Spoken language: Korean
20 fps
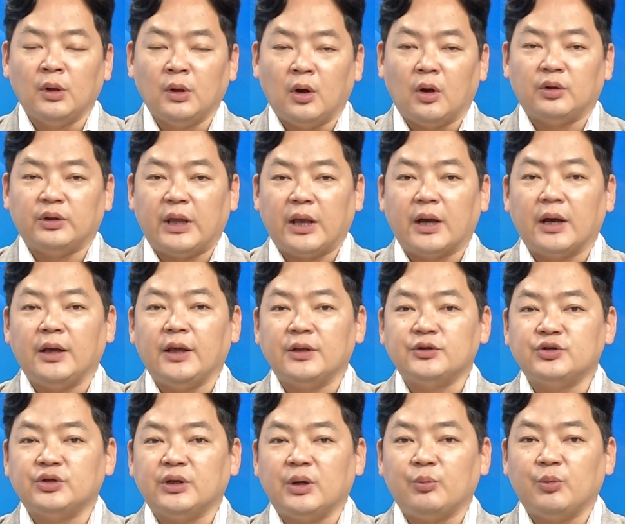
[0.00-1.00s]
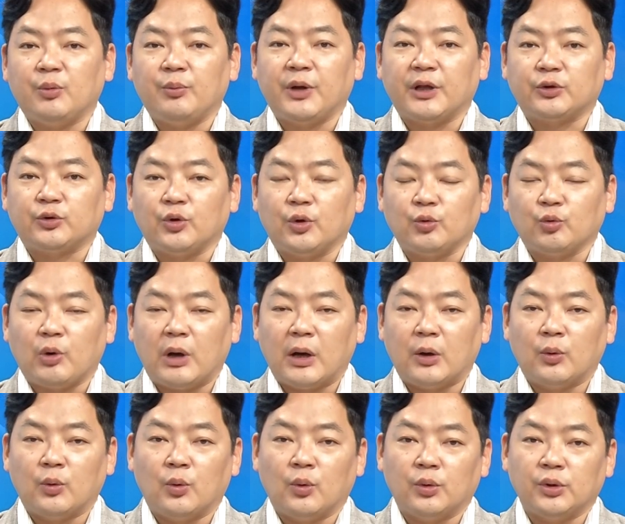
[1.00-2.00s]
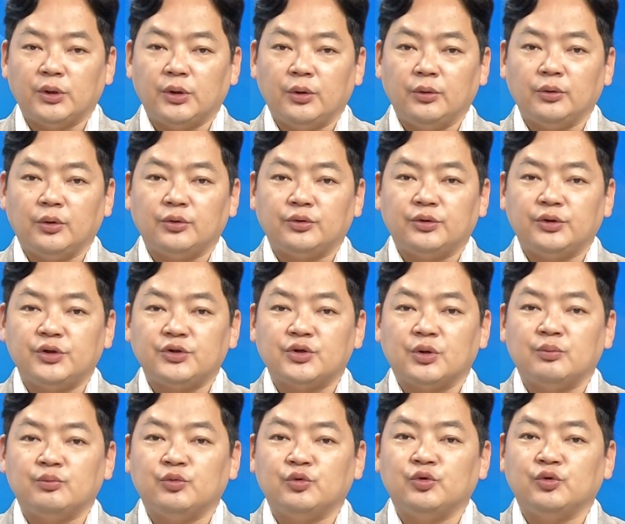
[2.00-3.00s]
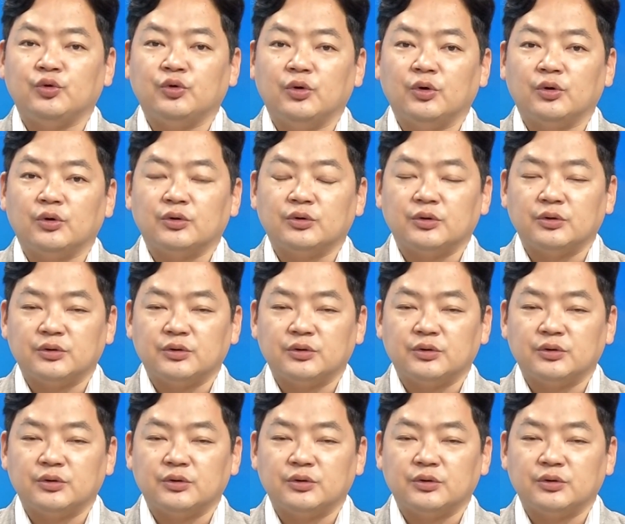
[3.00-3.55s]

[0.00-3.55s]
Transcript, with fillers: 어, 내가 예전에 한 번 봤던 광고 이런 것들이 전부 어,